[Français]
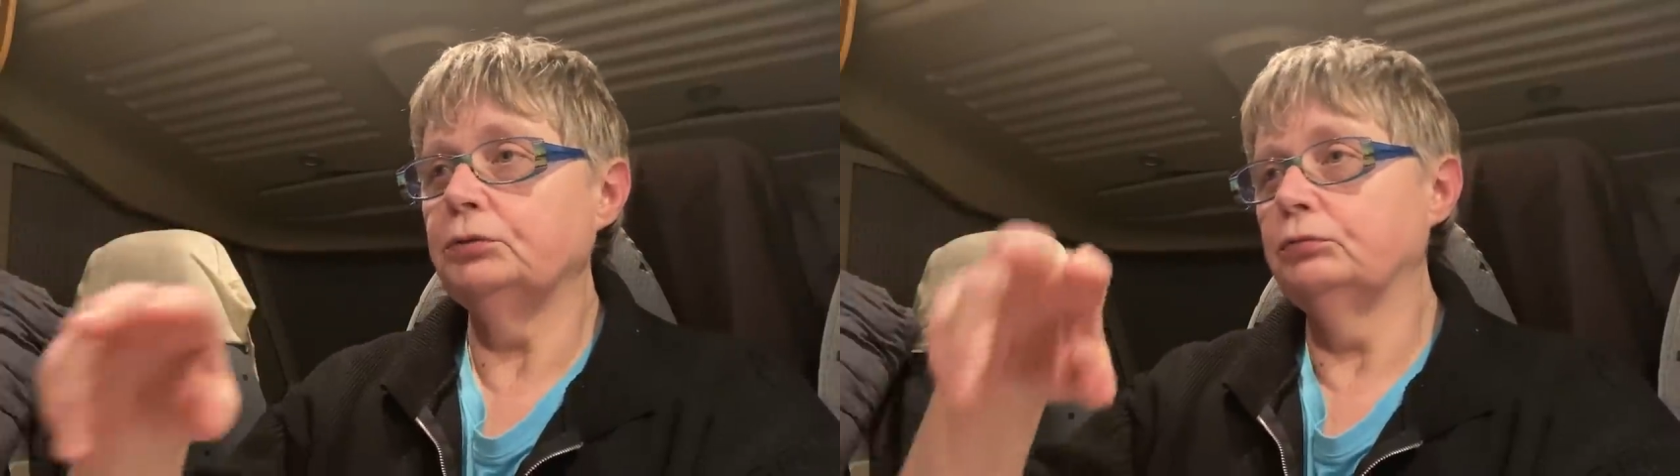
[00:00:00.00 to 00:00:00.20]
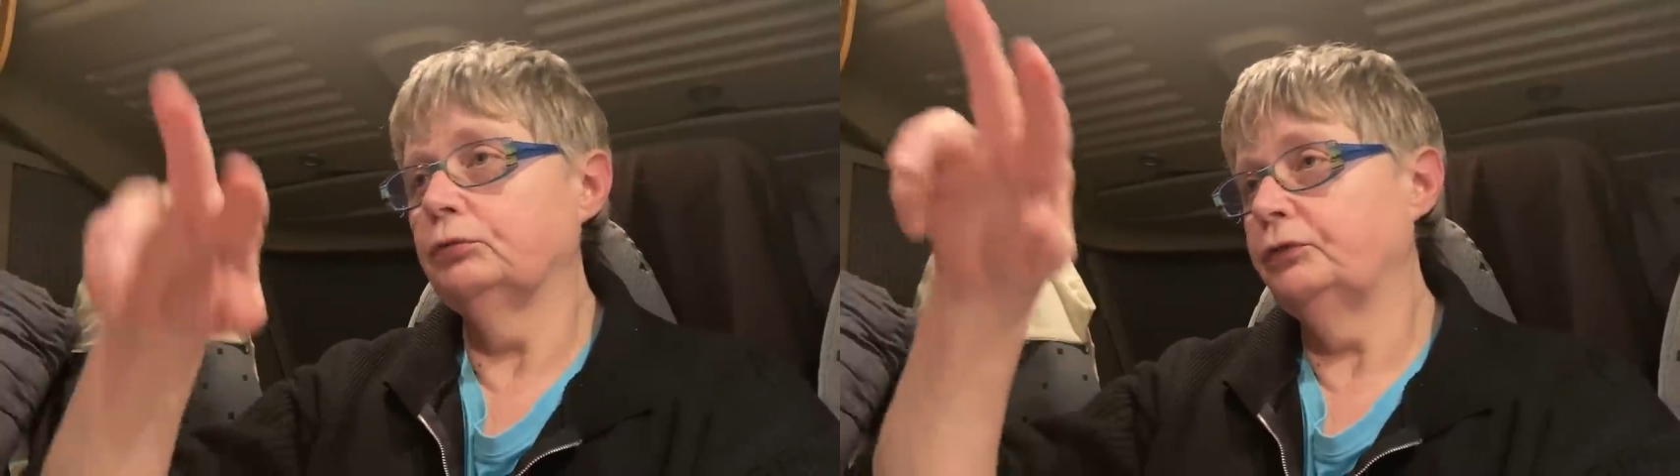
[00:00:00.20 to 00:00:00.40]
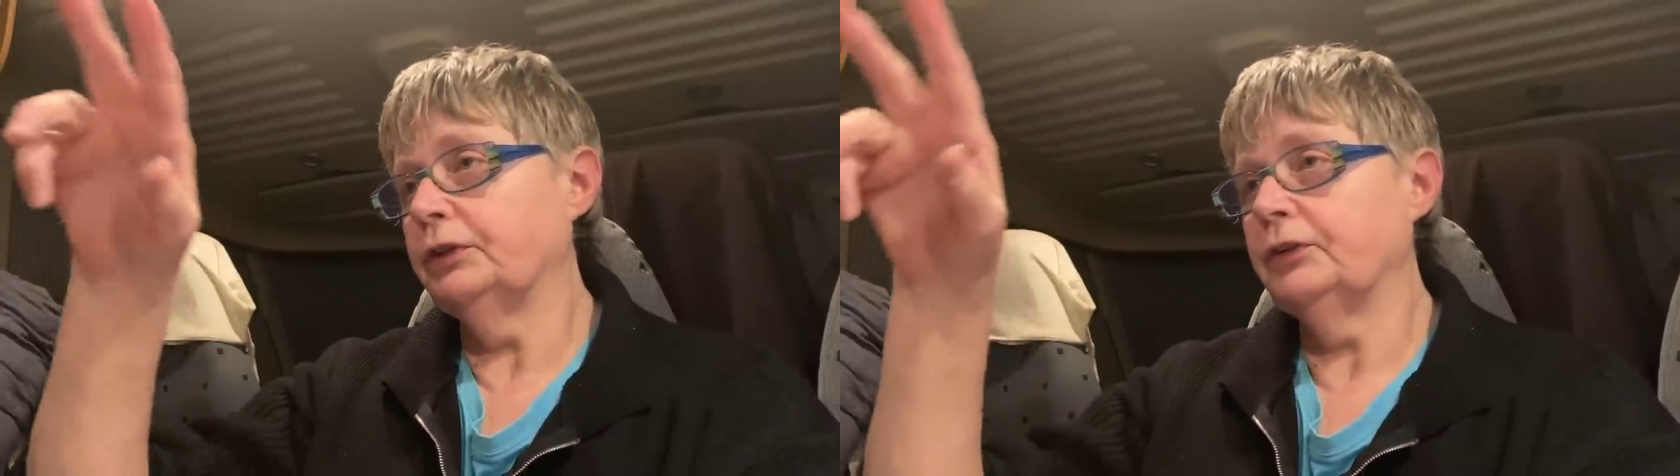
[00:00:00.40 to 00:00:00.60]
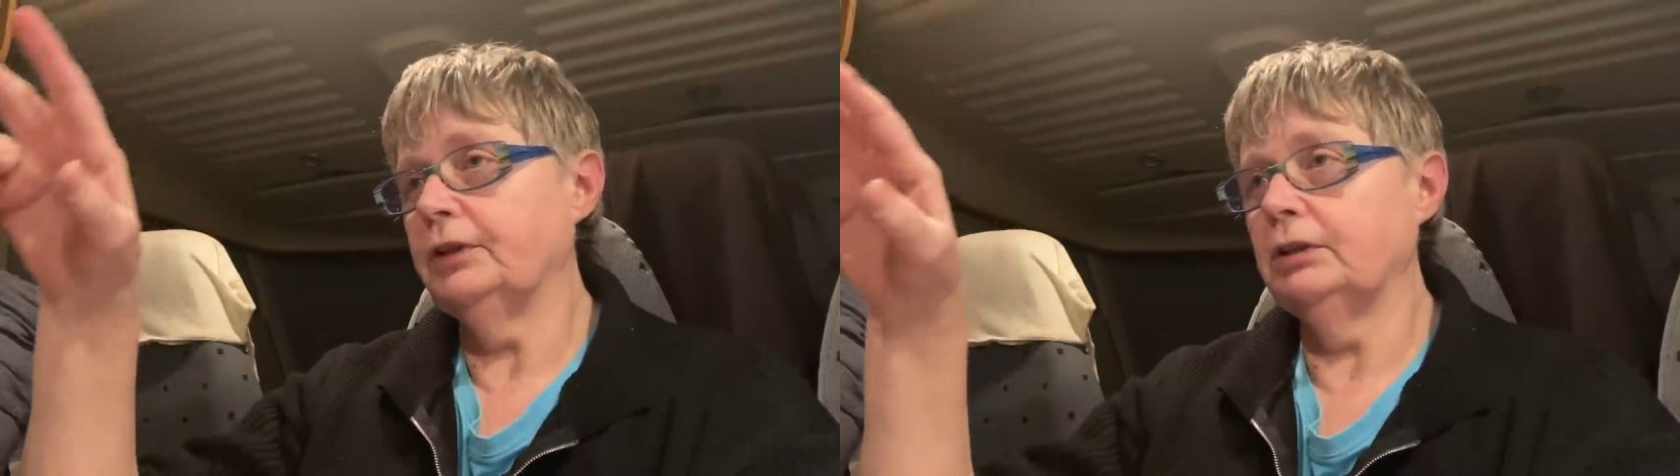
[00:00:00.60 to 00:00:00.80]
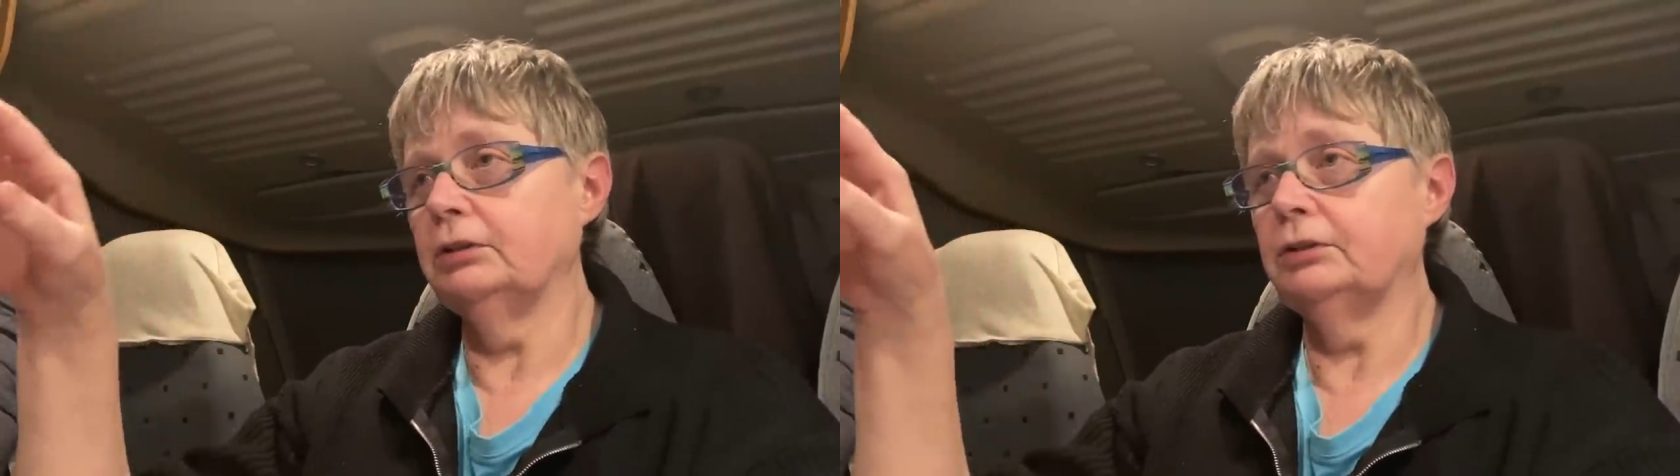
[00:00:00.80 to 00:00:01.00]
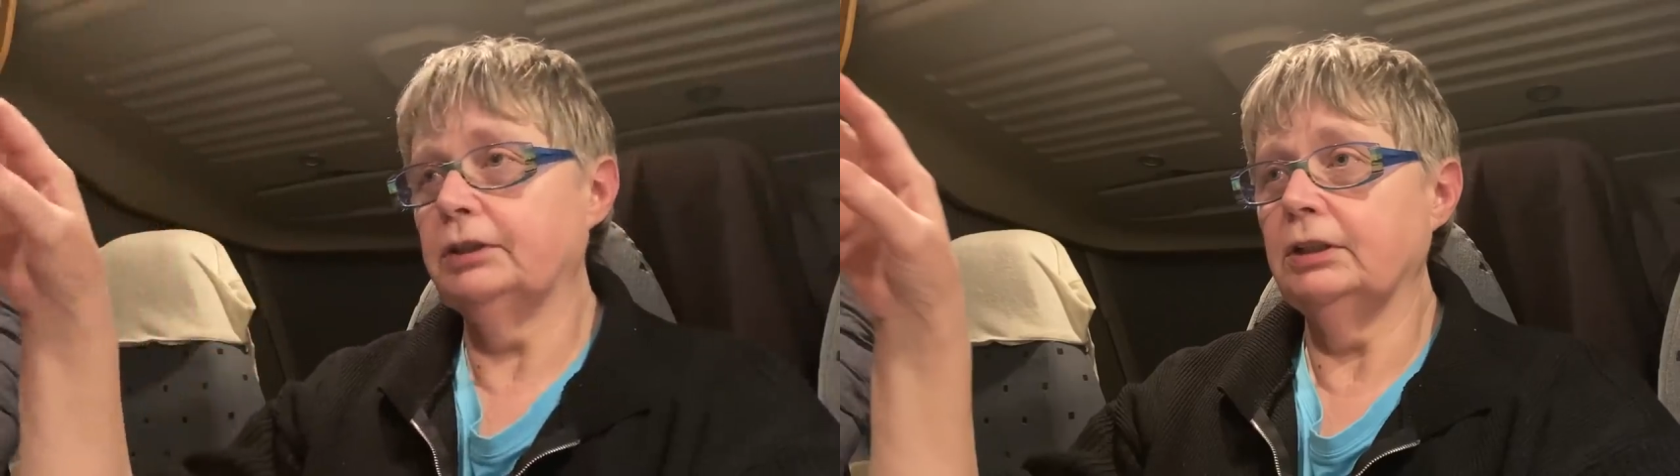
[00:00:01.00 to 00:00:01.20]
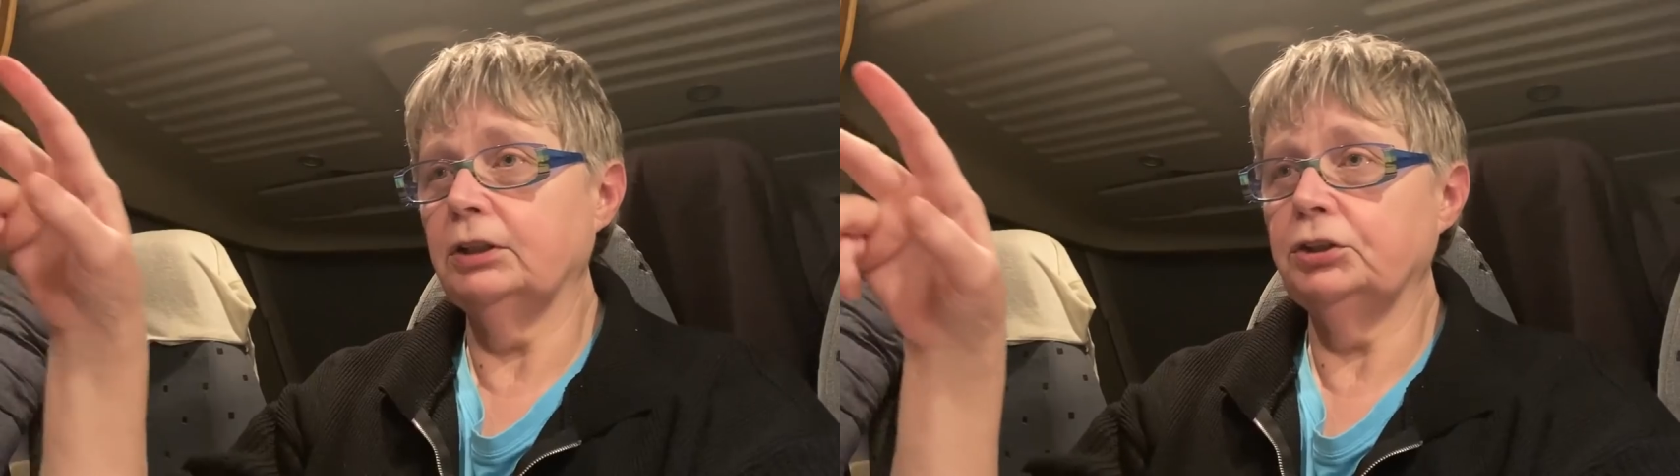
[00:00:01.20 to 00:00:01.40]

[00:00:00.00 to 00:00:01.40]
tu veux faire telle et telle